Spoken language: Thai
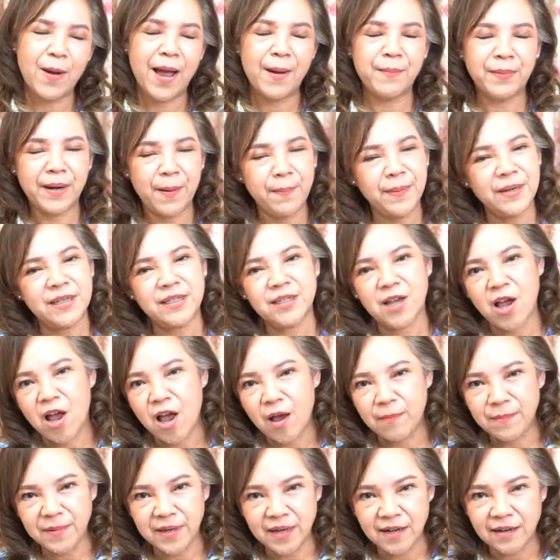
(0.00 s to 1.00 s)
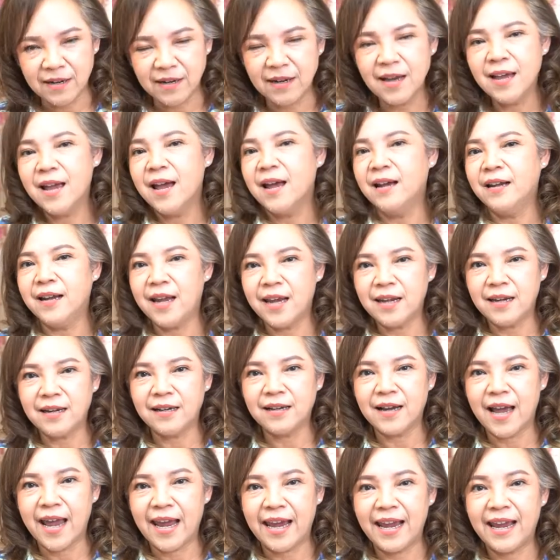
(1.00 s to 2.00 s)
ความรับผิดชอบเยอะเห
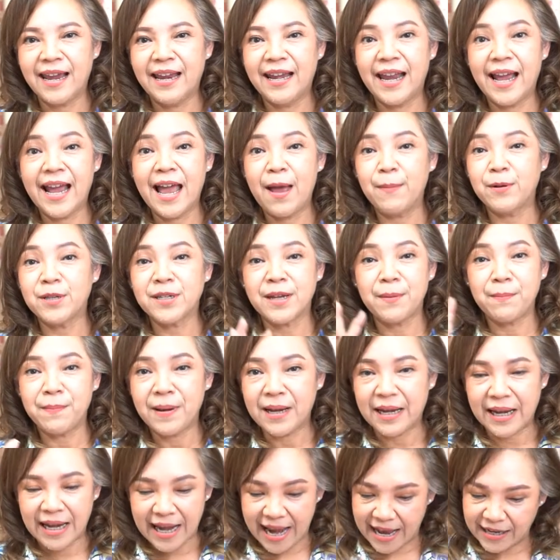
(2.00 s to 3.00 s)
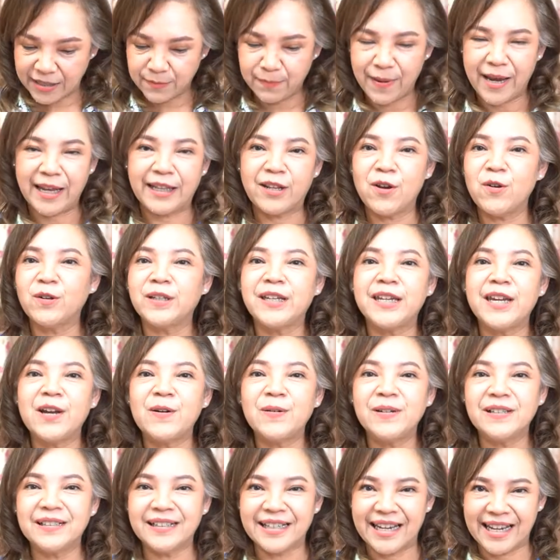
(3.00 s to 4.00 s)
นื่อยนะคะเพราะฉะนั้นไปรีแลกซ์ไปท่องเที่
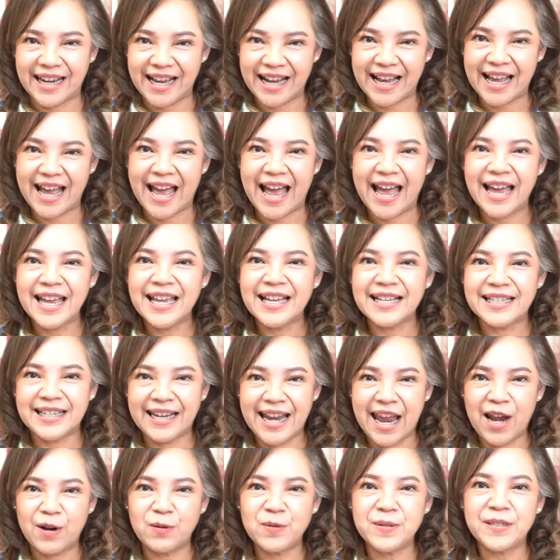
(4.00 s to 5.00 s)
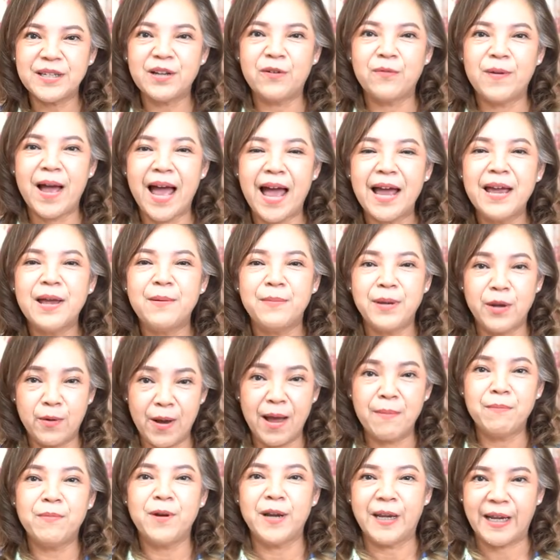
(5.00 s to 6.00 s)
ยวเลยนะคะจะได้รู้สึกว่ามี
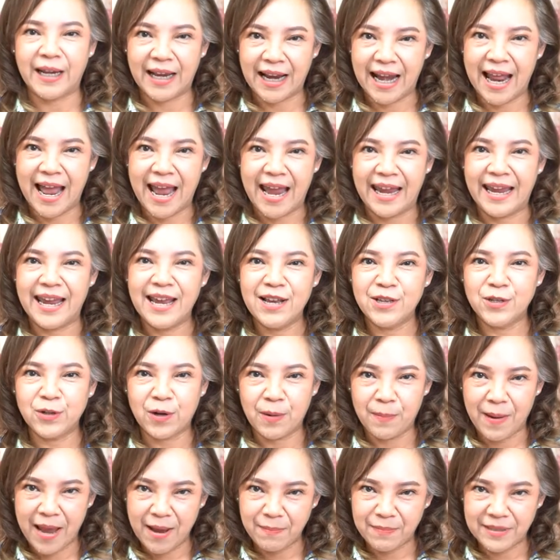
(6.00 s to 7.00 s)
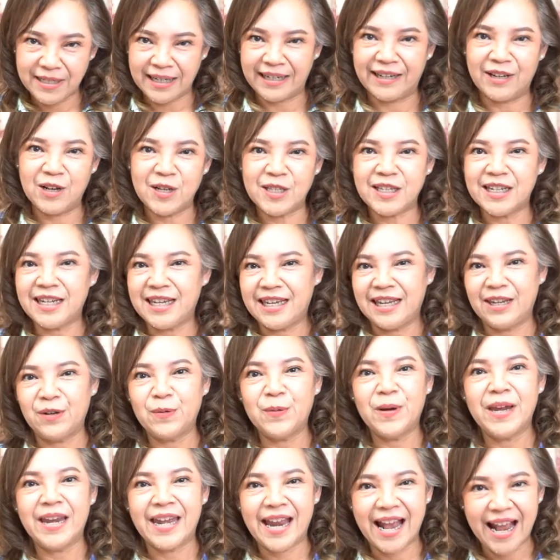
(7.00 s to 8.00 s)
ความผ่อนคลายสุขภาพจิตก็จะดี
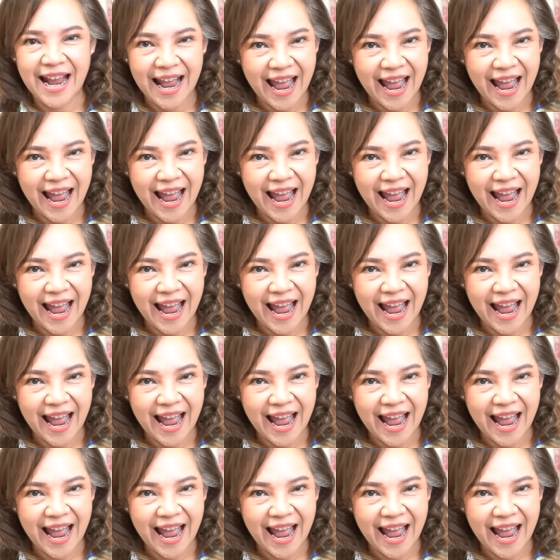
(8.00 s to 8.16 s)
ด้วยนะ